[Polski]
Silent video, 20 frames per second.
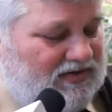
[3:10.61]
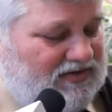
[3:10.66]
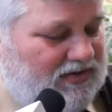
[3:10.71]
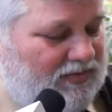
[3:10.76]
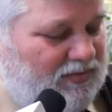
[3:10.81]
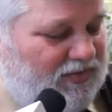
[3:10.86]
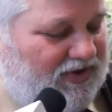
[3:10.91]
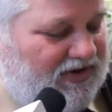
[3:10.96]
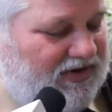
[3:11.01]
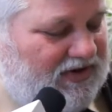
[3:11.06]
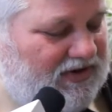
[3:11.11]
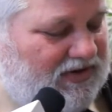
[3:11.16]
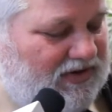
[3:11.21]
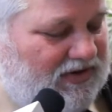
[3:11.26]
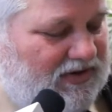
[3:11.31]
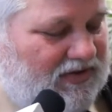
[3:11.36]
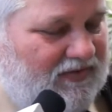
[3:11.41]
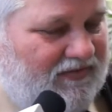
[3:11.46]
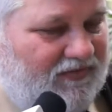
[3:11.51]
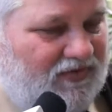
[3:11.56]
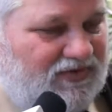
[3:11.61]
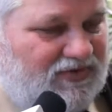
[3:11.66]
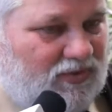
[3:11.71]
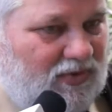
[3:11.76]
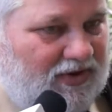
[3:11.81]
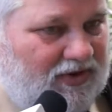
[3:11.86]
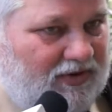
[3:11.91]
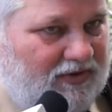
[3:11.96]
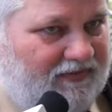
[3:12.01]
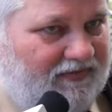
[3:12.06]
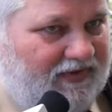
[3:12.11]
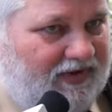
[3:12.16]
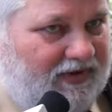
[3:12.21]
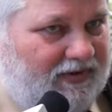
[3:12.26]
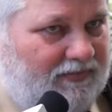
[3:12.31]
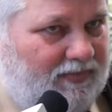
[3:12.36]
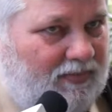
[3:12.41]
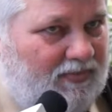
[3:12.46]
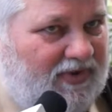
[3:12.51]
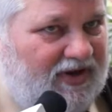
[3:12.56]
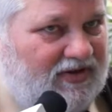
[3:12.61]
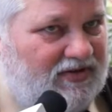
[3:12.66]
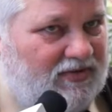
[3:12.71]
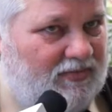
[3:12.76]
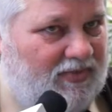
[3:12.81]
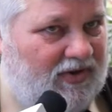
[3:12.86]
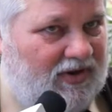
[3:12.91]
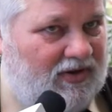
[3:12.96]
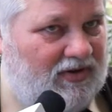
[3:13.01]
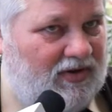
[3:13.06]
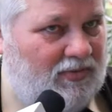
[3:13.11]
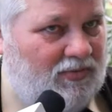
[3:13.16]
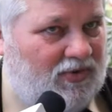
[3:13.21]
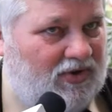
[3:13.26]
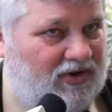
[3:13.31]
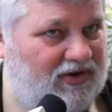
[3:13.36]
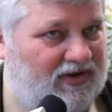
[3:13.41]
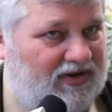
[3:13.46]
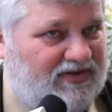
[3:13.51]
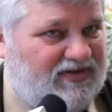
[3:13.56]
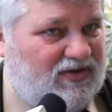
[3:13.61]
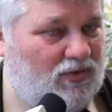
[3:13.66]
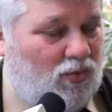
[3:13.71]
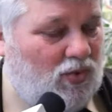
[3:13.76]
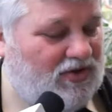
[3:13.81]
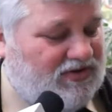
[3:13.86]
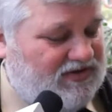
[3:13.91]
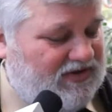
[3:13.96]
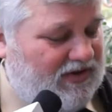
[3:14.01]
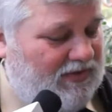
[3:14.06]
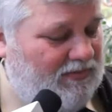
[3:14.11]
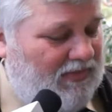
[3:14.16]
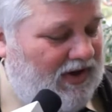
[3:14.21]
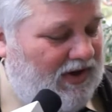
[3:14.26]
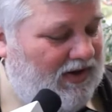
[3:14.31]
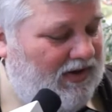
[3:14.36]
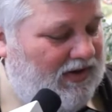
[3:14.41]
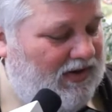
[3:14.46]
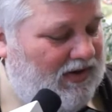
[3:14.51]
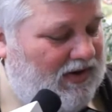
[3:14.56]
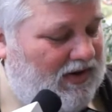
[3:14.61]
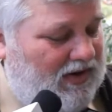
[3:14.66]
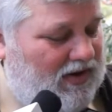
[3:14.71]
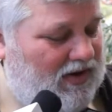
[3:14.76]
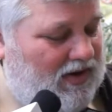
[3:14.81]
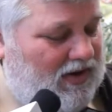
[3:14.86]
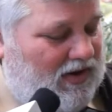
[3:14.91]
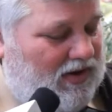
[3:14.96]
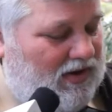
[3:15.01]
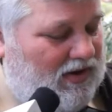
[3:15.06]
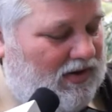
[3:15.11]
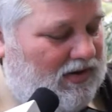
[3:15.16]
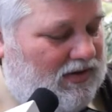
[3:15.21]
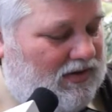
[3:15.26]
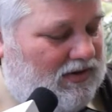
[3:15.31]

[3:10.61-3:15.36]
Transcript: Są monety dwuzłotowe, bardzo piękna moneta z kłosem, e,